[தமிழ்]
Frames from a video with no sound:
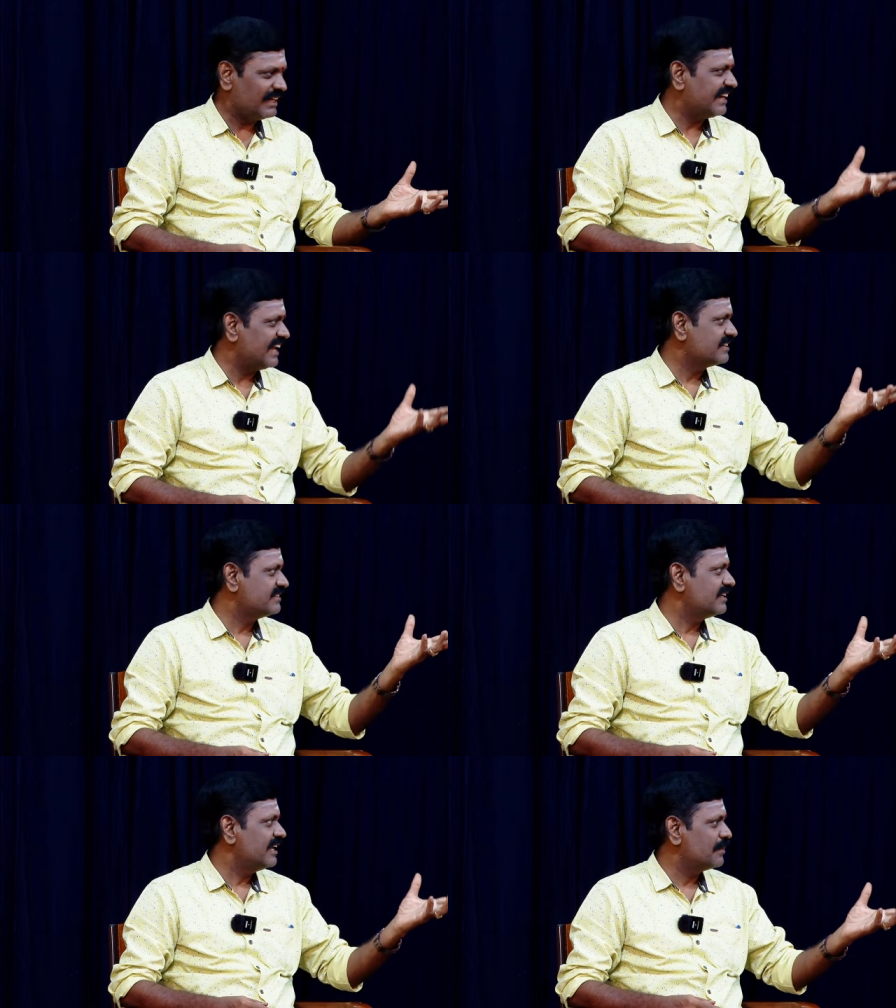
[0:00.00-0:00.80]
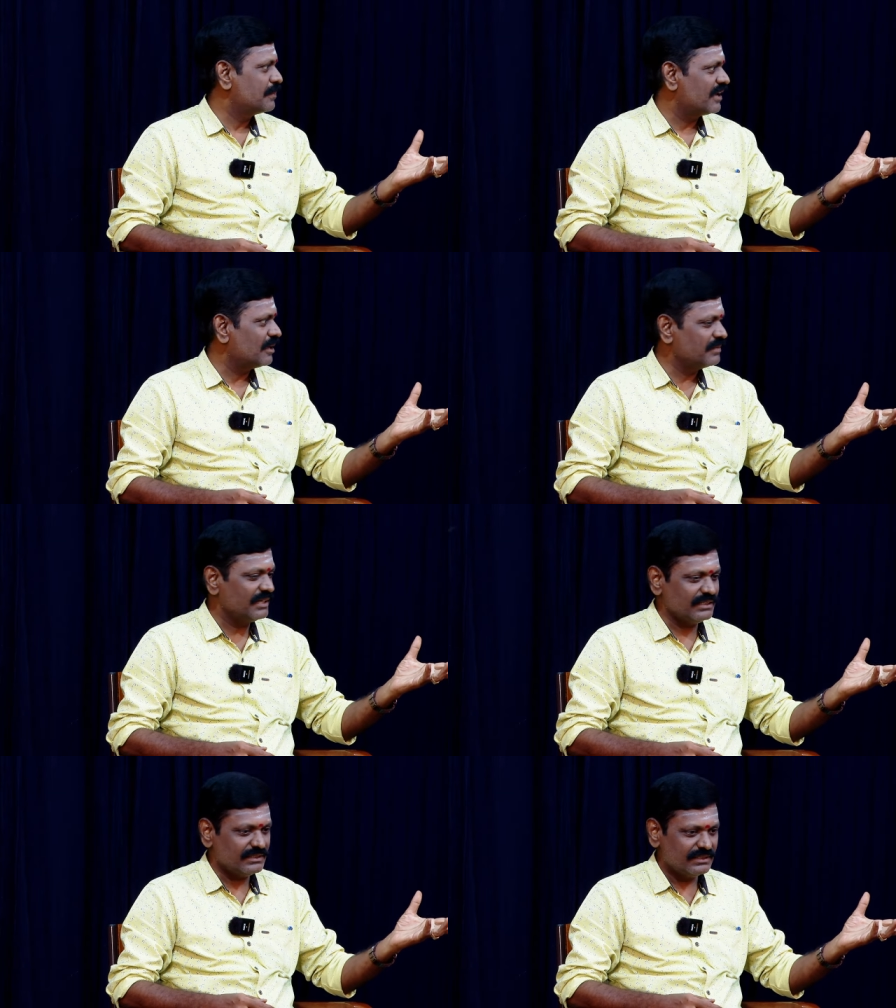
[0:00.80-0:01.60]
ரியாக்ஷன்
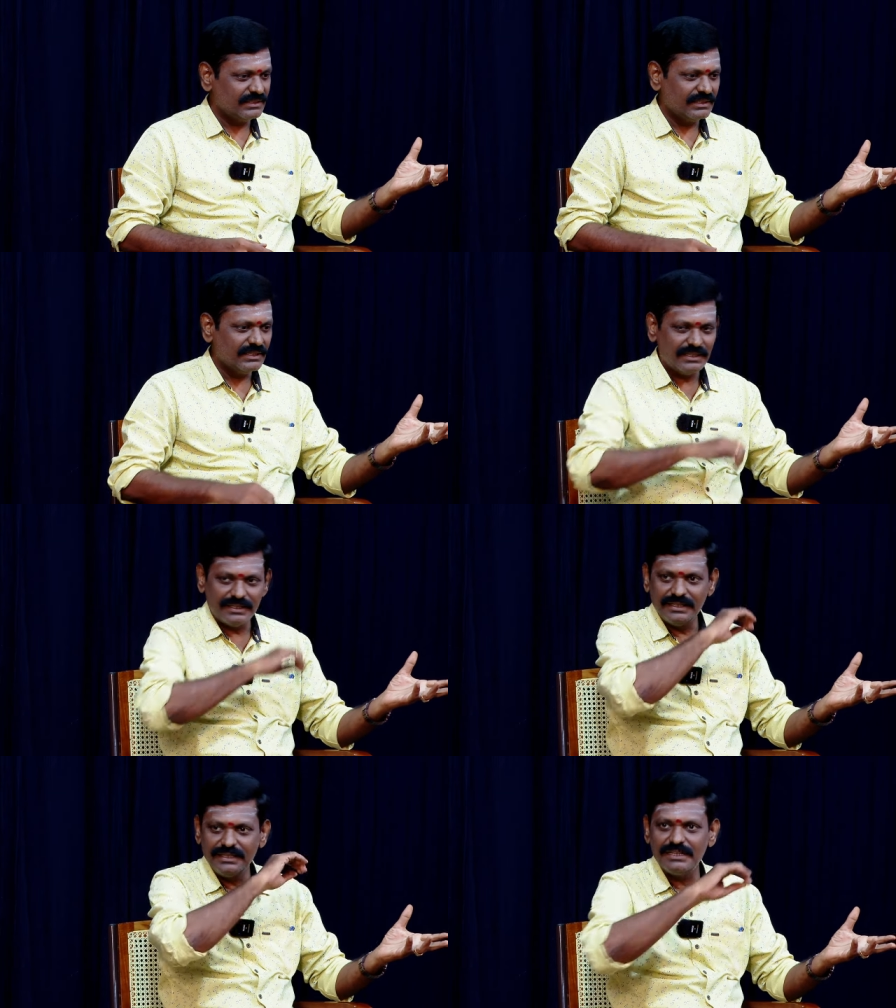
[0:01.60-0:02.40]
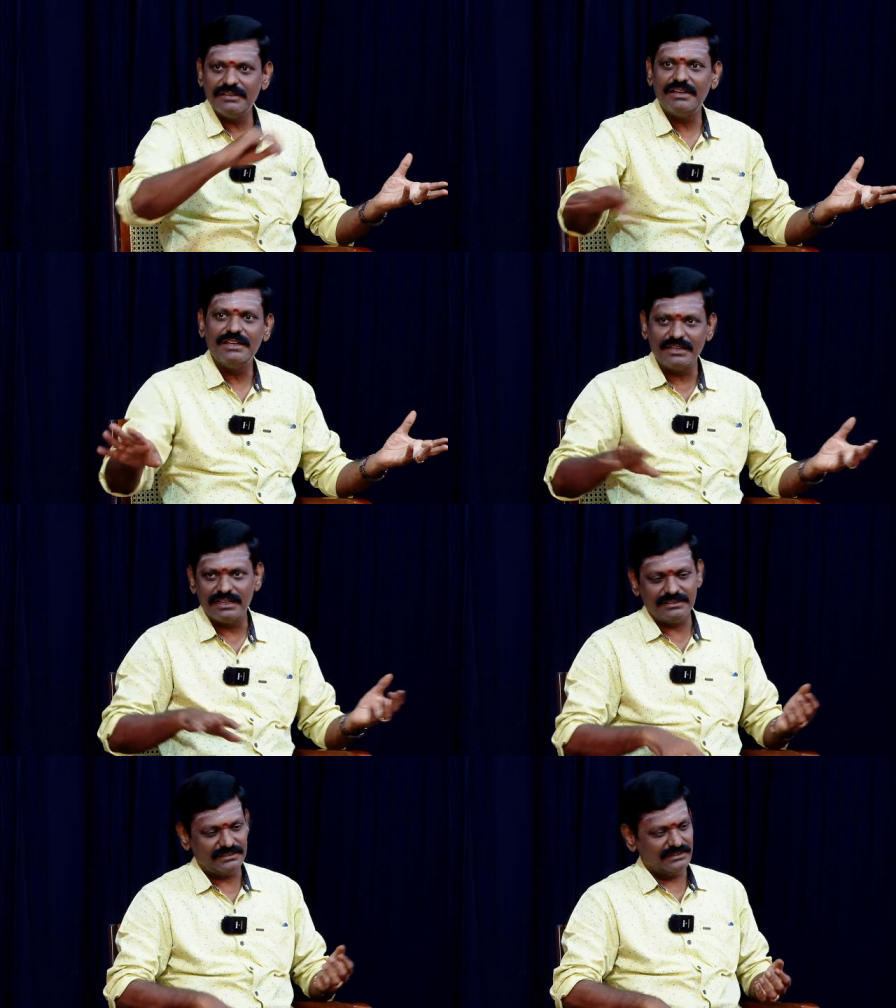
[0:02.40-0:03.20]
ஏற்படாமல் இருக்கவே
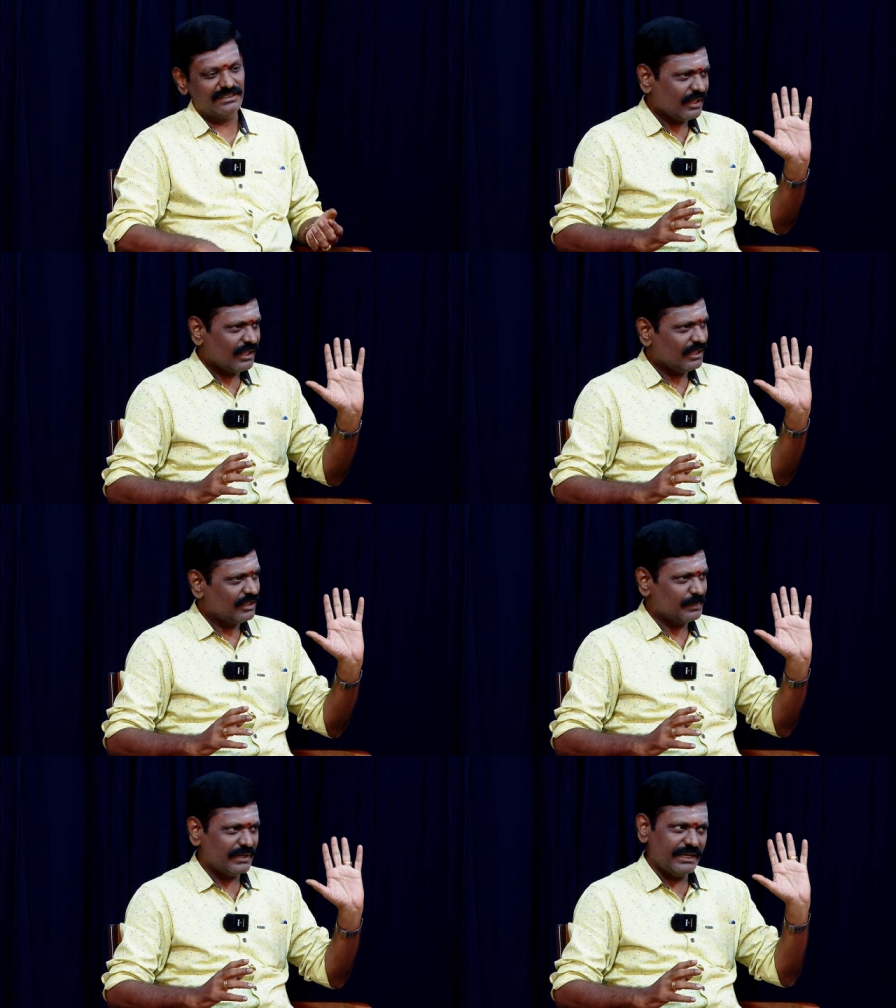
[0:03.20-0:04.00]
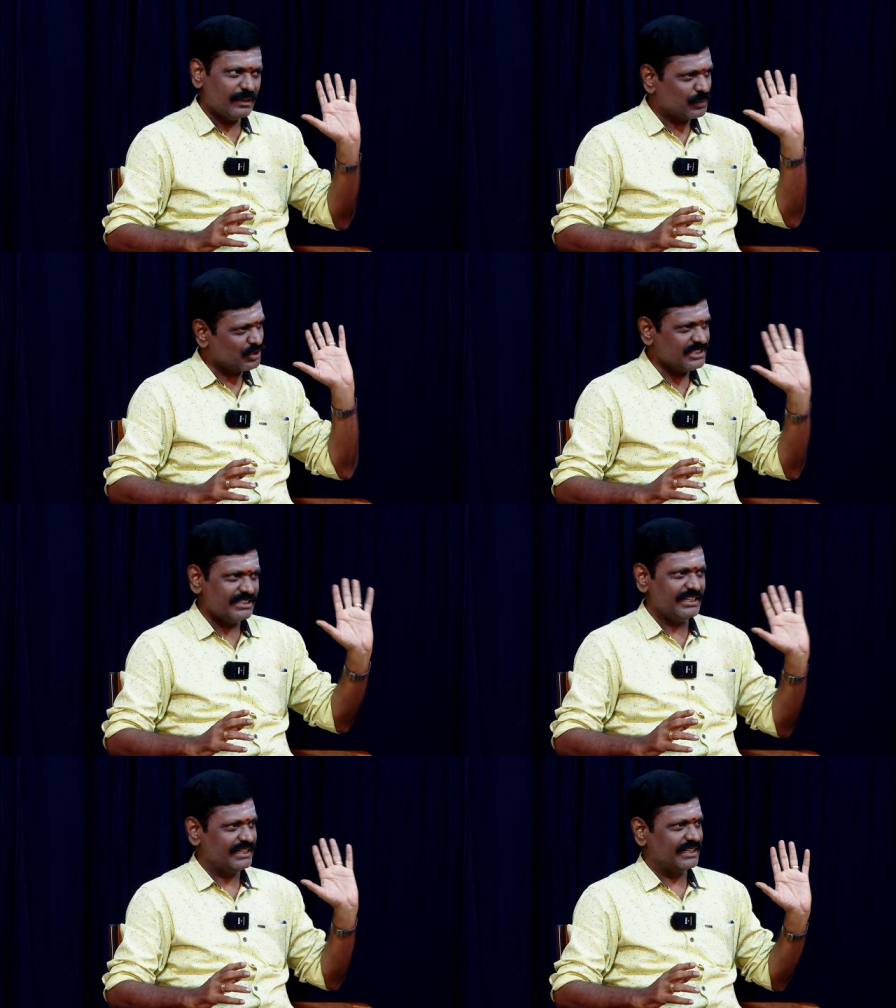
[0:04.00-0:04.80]
இருக்காது இப்போ நீங்கள்
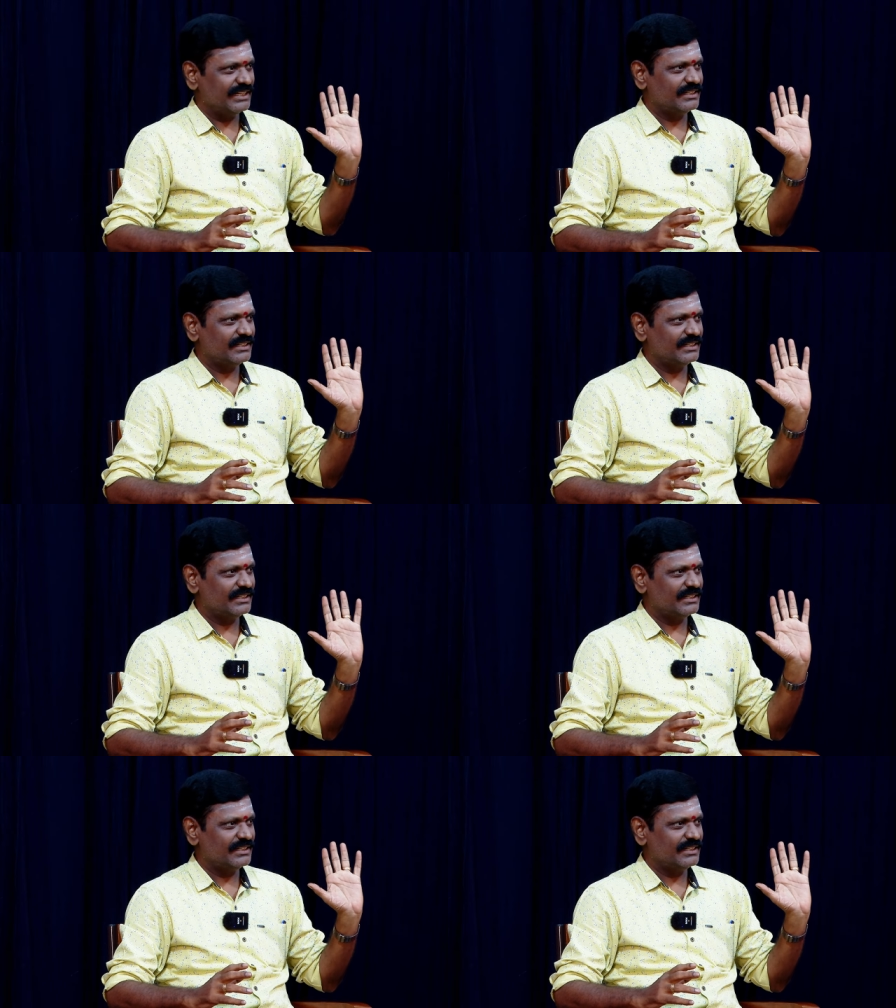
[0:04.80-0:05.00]
புரிஞ்சுக்கிட்டீங்க